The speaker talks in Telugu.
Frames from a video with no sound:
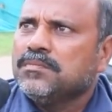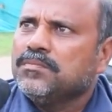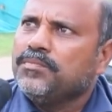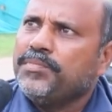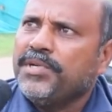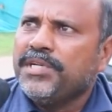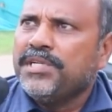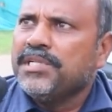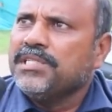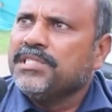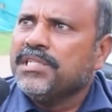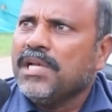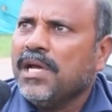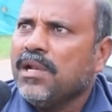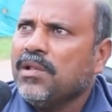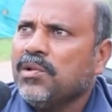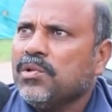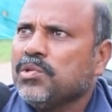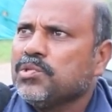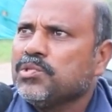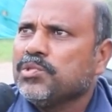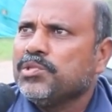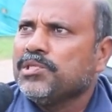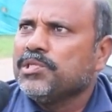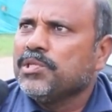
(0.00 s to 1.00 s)
బ్రిటిష్
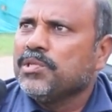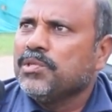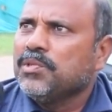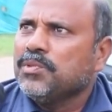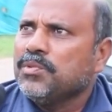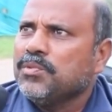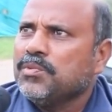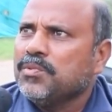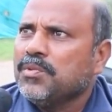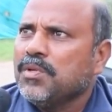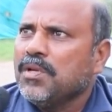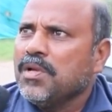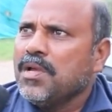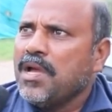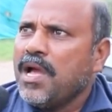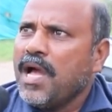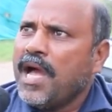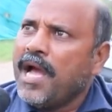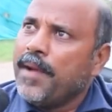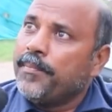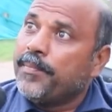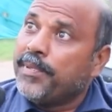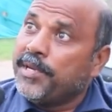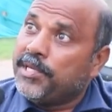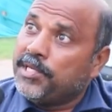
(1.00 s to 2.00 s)
కాలంలో చూసాం
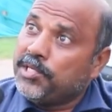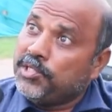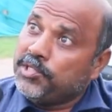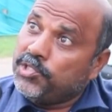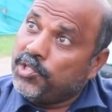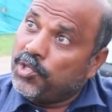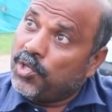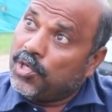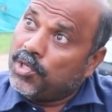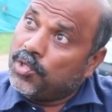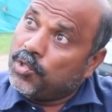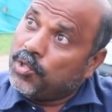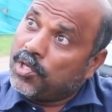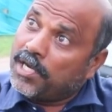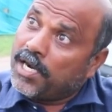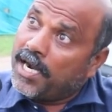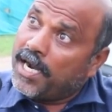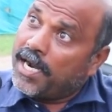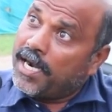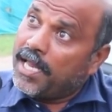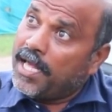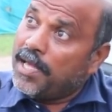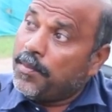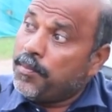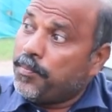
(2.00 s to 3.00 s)
ఆ బ్రిటిషోడు
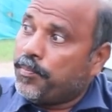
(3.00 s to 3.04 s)
కాడ